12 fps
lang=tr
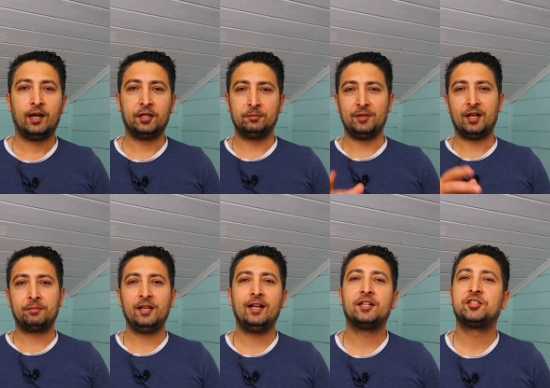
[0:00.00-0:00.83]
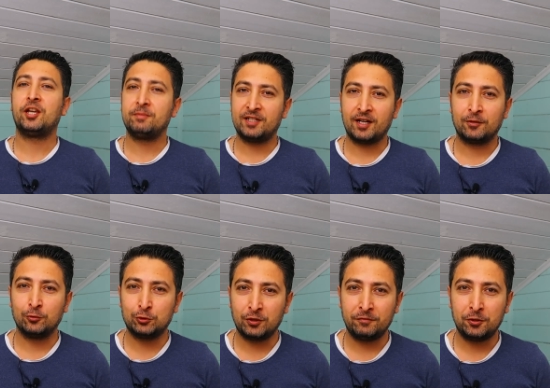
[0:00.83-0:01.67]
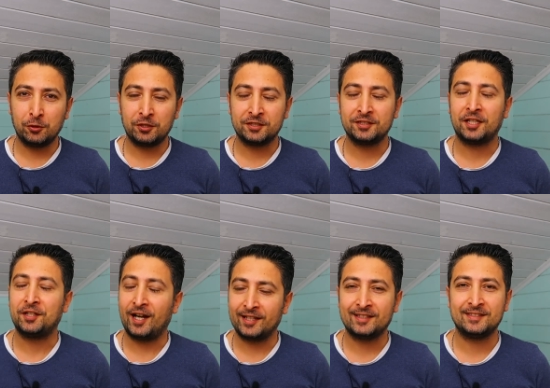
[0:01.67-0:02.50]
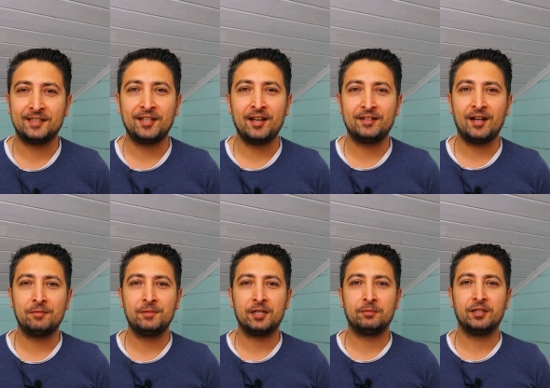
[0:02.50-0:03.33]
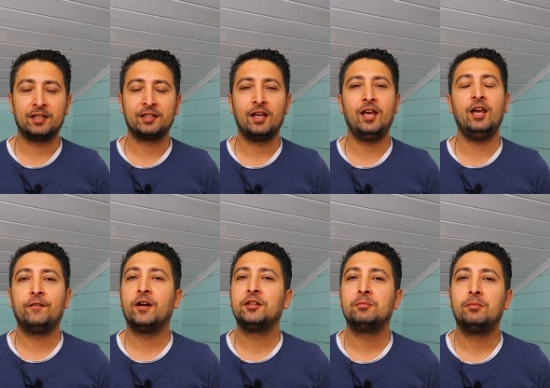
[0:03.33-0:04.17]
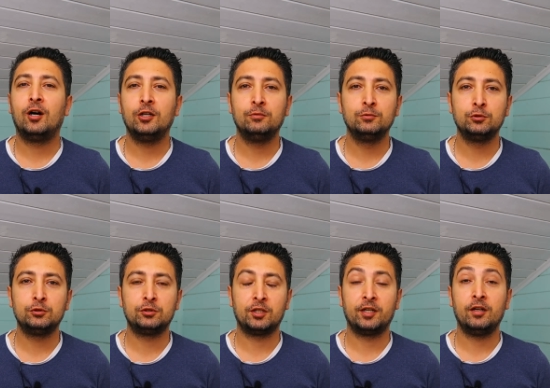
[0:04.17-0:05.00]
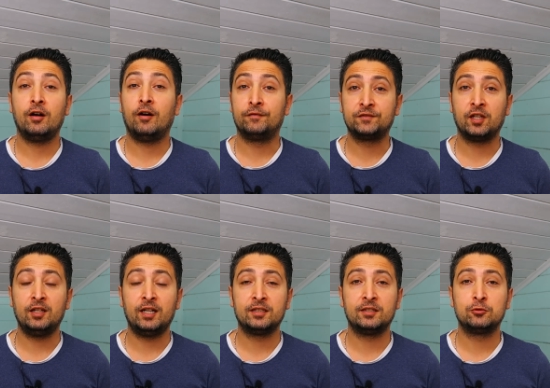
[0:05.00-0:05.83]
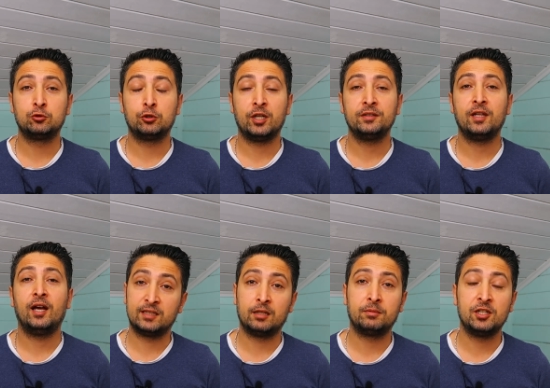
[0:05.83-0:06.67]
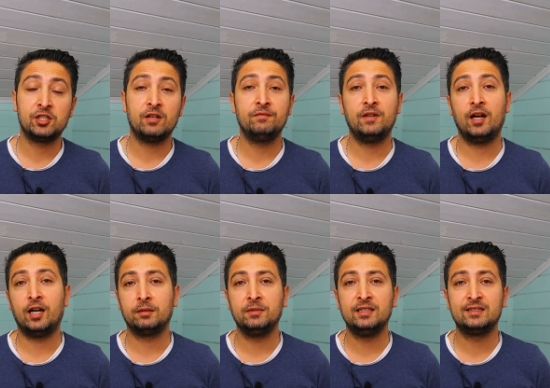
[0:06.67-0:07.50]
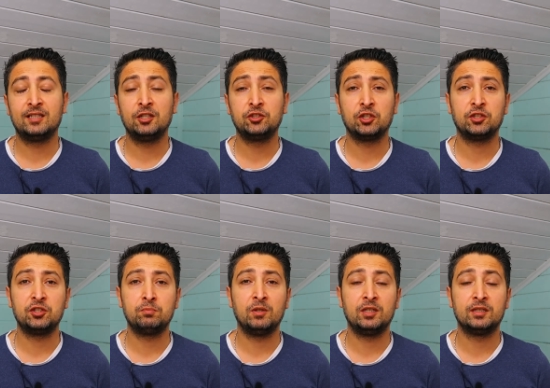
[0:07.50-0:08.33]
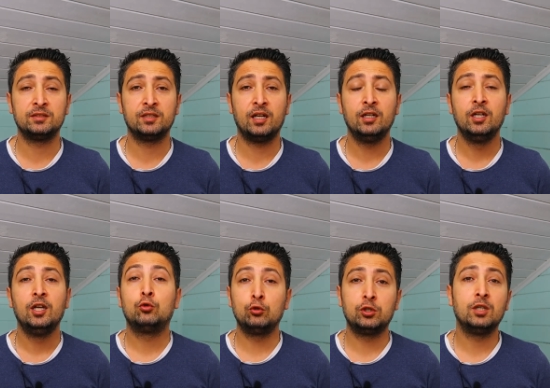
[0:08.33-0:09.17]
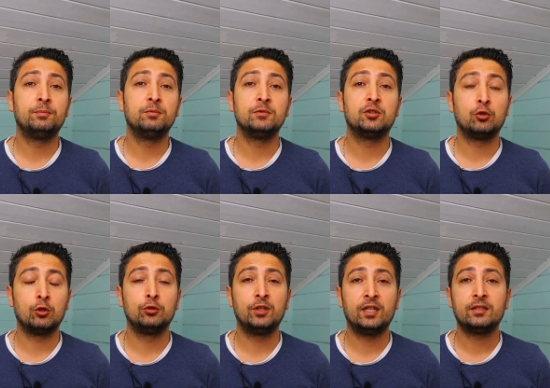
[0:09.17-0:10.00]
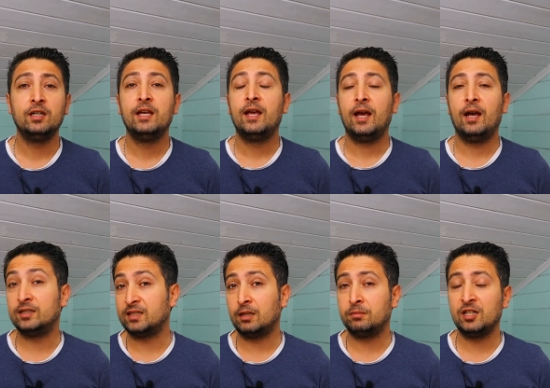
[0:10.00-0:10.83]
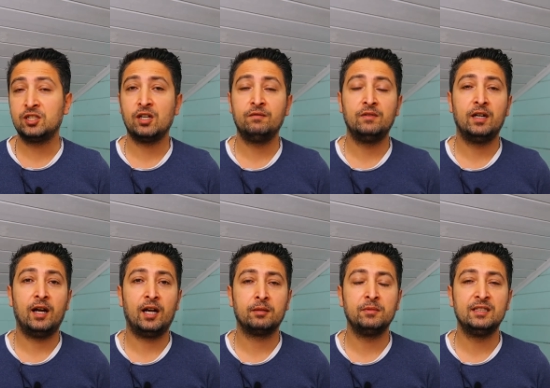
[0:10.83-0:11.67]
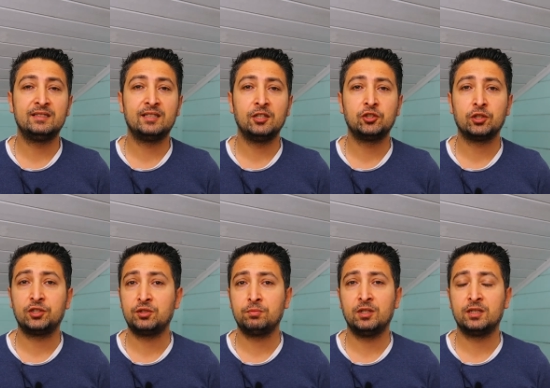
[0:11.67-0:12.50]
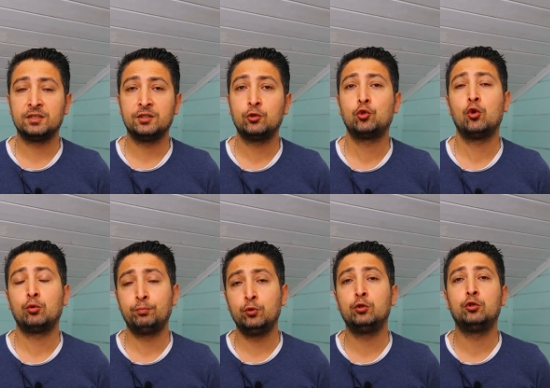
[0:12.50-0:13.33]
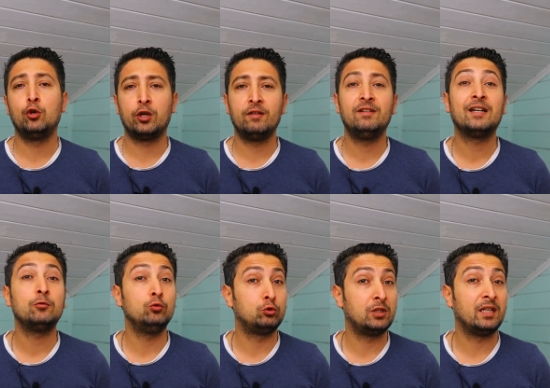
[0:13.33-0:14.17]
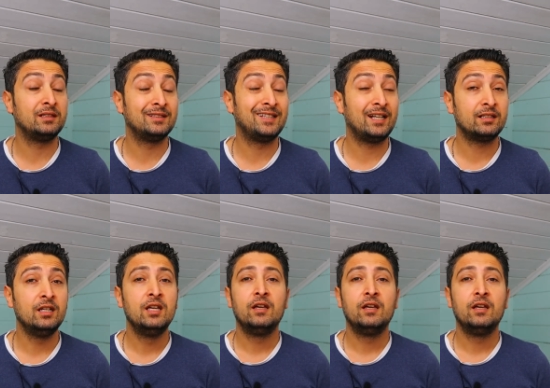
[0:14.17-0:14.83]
Hanımlar beyler Cem Kıran Rusya videolarından herkese tekrar merhabalar. Efendim malumunuz üzere haftalardır süren Azerbaycan ve Ermenistan çatışmalarında Türk yapımı dronlar Azerbaycan ve Ermenistan çatışmalarında çok büyük görevler üstlendiler